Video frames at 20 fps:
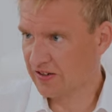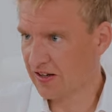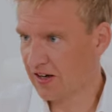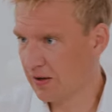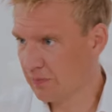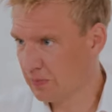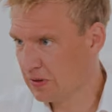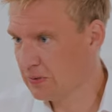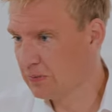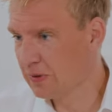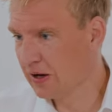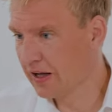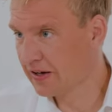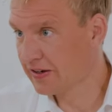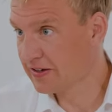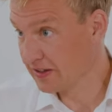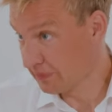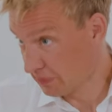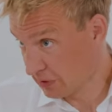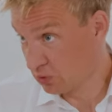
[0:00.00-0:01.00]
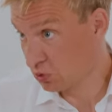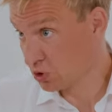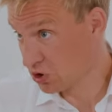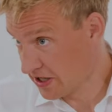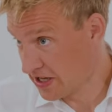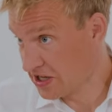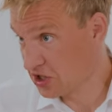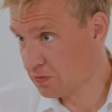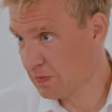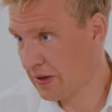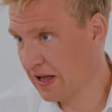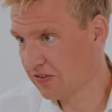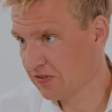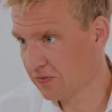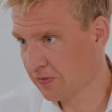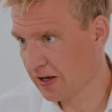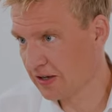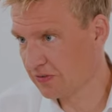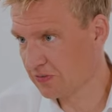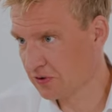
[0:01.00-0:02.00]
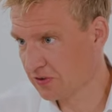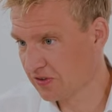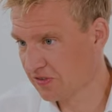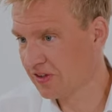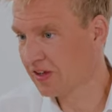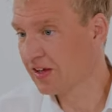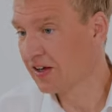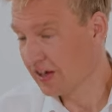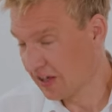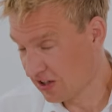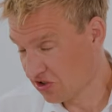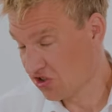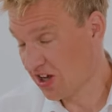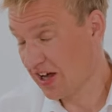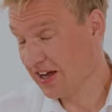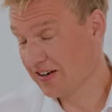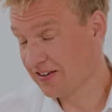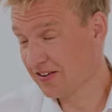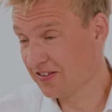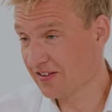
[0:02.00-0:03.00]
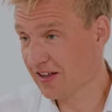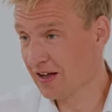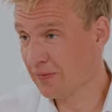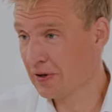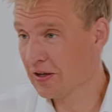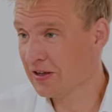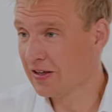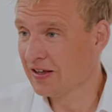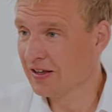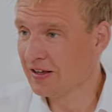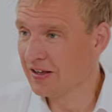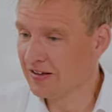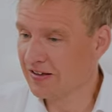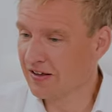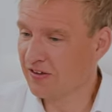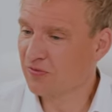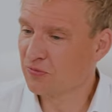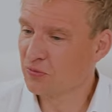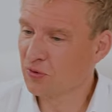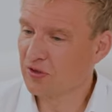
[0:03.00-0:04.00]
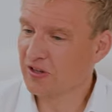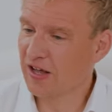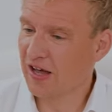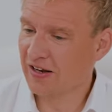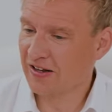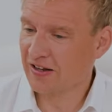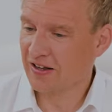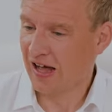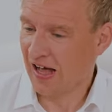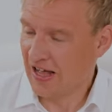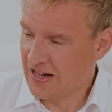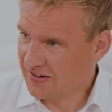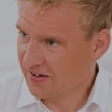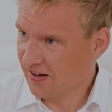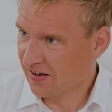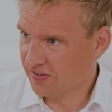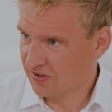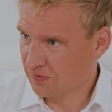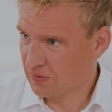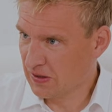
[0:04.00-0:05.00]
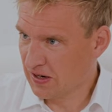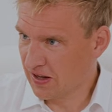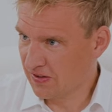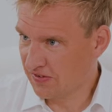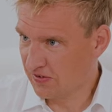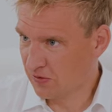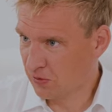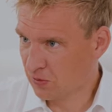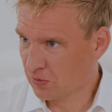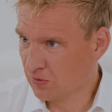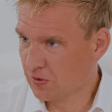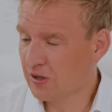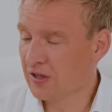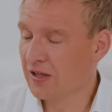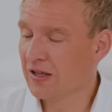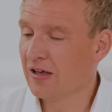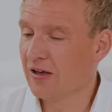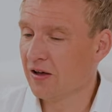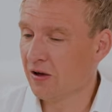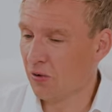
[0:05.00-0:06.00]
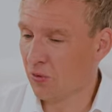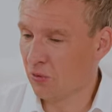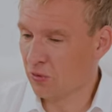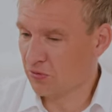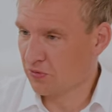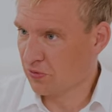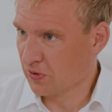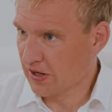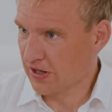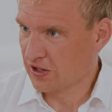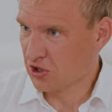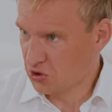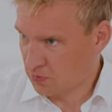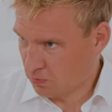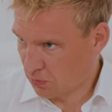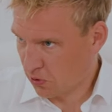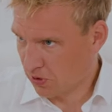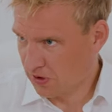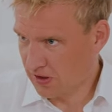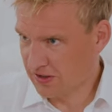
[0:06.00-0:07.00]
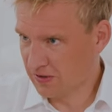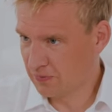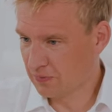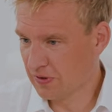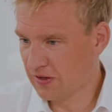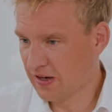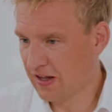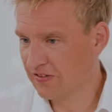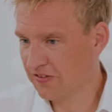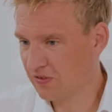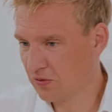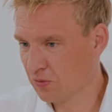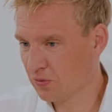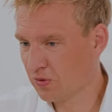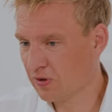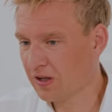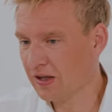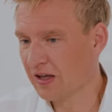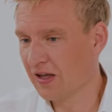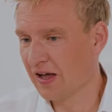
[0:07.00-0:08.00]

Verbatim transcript: Therapie behandeln, damit du schnell schmerzfrei wirst. Entscheidend ist aber, dass für deine Alltagsbelastung und für deine sportlichen Belastungen